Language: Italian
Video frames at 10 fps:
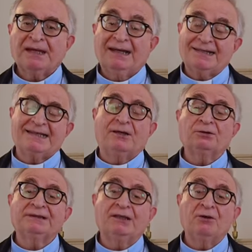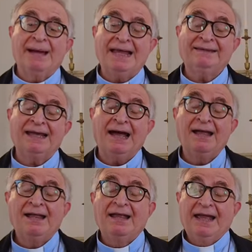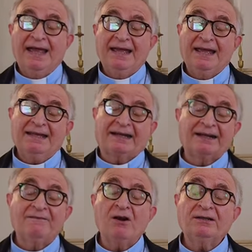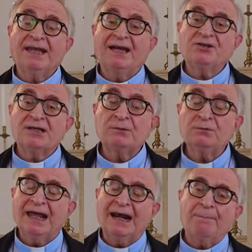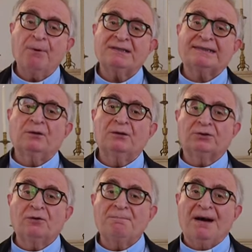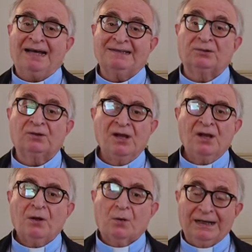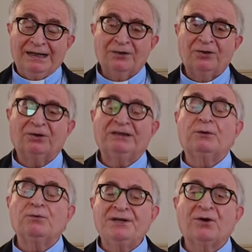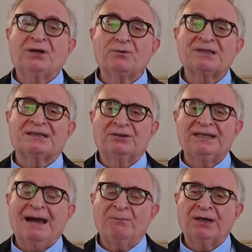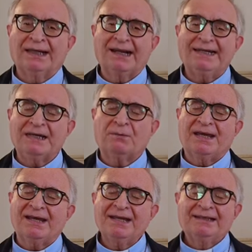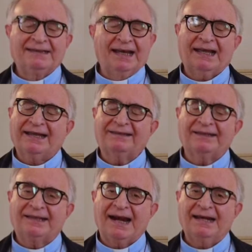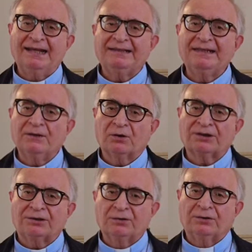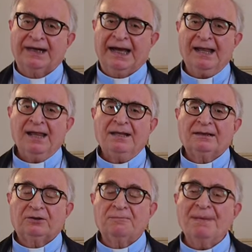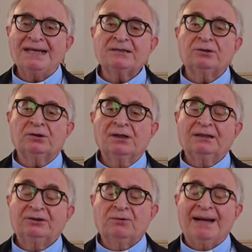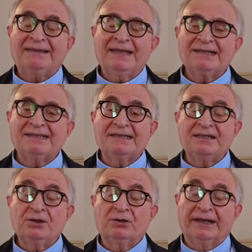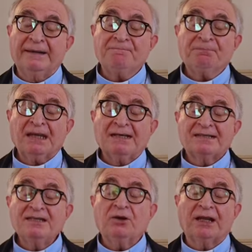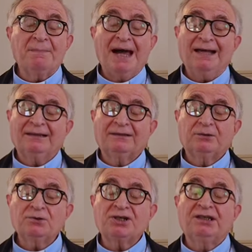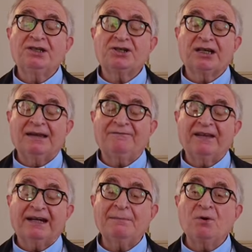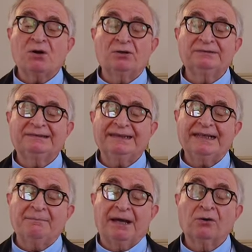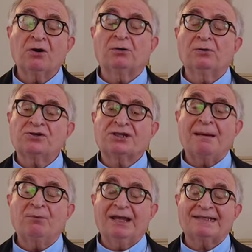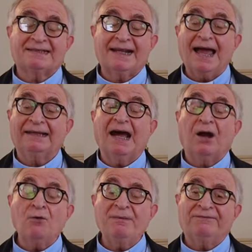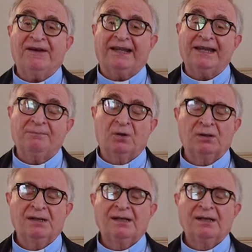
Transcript: La seconda domanda è rivolta a Gesù dall'Apostolo Tommaso, quello di cui noi custodiamo le reliquie nella cattedrale di Ortona. Tommaso domanda al Signore, Signore, ma tu ci dici che verremo con te, ma non conosciamo la strada, come faremo?